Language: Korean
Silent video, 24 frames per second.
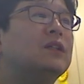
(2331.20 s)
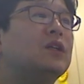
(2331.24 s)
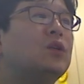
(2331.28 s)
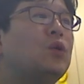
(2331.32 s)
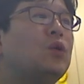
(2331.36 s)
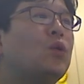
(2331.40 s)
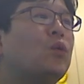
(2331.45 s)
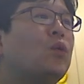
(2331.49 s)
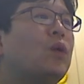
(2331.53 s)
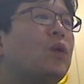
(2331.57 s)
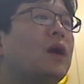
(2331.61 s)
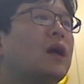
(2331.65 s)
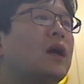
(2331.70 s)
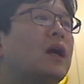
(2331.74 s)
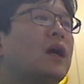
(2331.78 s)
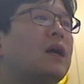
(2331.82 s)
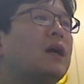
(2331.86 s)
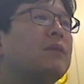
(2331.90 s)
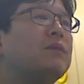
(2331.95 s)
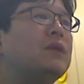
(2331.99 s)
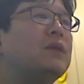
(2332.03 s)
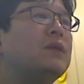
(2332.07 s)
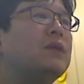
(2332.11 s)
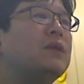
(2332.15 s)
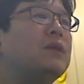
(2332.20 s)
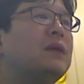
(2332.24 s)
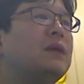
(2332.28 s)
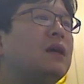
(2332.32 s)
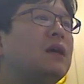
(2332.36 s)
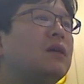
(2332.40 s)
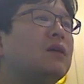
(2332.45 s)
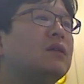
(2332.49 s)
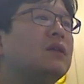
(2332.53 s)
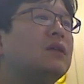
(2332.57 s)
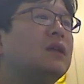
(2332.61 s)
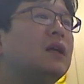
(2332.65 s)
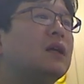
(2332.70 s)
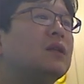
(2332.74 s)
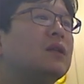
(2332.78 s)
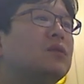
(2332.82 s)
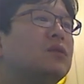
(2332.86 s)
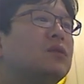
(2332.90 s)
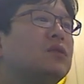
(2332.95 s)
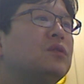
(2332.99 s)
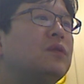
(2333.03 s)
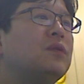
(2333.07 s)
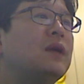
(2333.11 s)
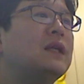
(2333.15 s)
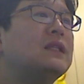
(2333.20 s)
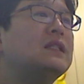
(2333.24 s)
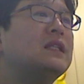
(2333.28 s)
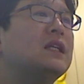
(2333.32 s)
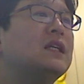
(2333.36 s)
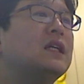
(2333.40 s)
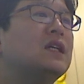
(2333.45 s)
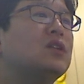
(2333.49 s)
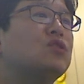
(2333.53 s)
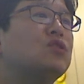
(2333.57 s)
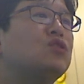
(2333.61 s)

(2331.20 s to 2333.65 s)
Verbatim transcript: 효과가 미미하거나 또는 환자가